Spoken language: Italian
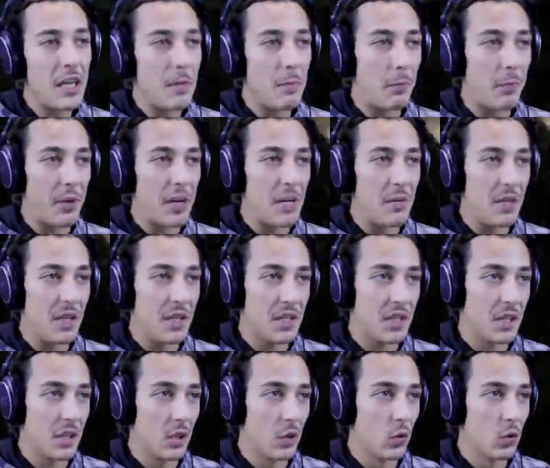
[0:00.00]
in
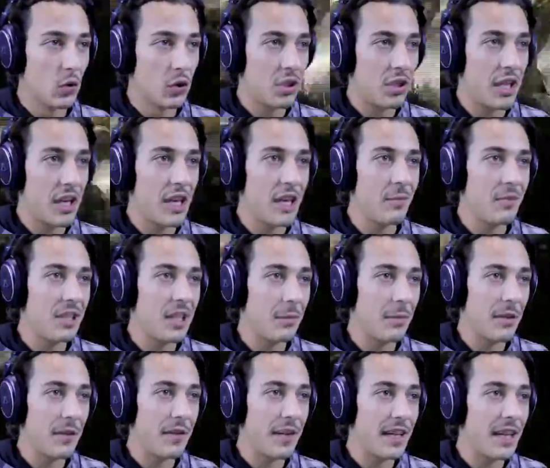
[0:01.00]
primis. Usteria mi stanno
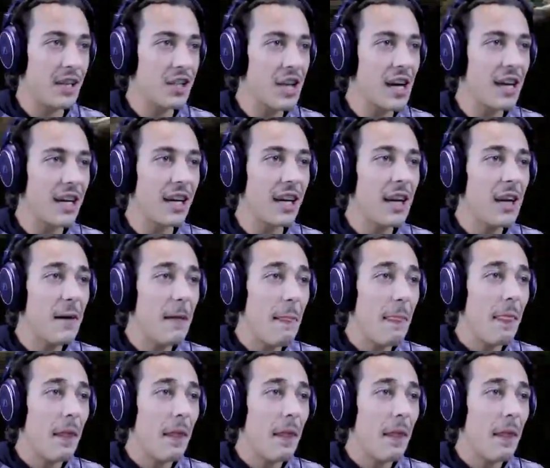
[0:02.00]
per fare la giacca.